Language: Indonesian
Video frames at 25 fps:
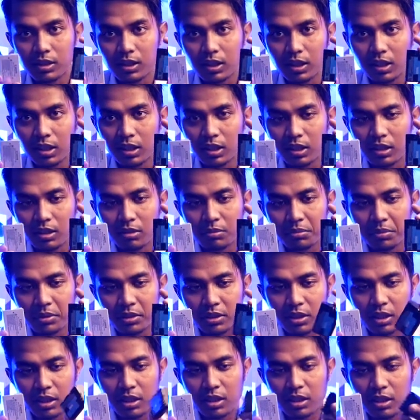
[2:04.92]
oke ini
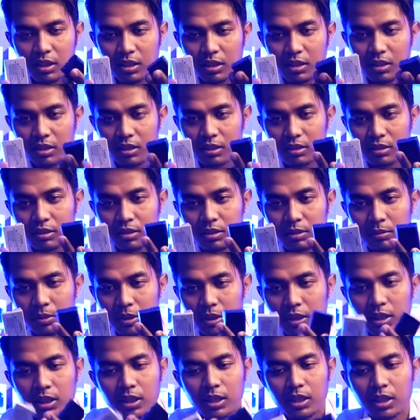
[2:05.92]
bisa
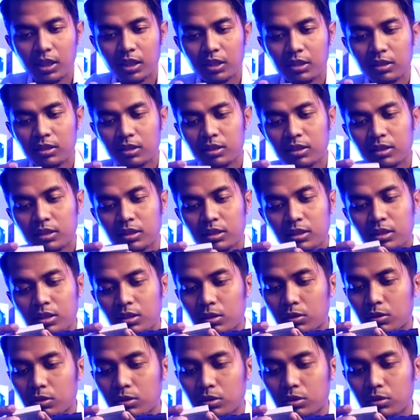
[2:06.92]
dibedakan
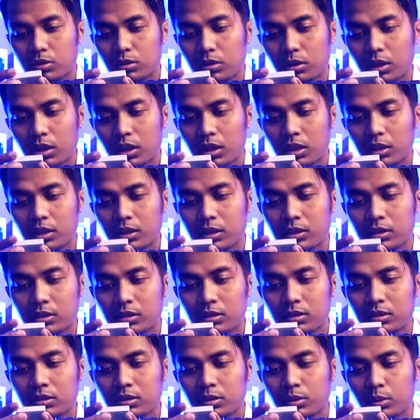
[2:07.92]
untuk yang
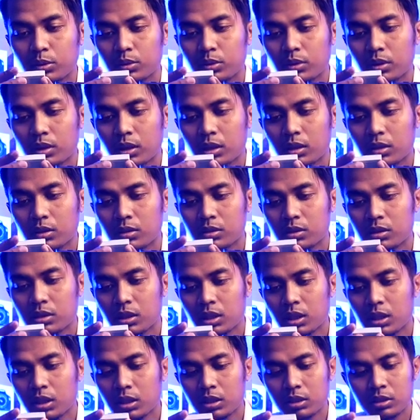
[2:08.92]
700D
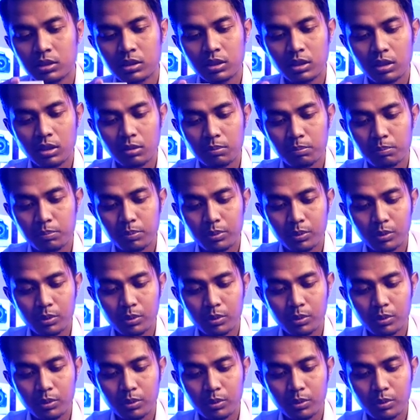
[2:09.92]
ini 1000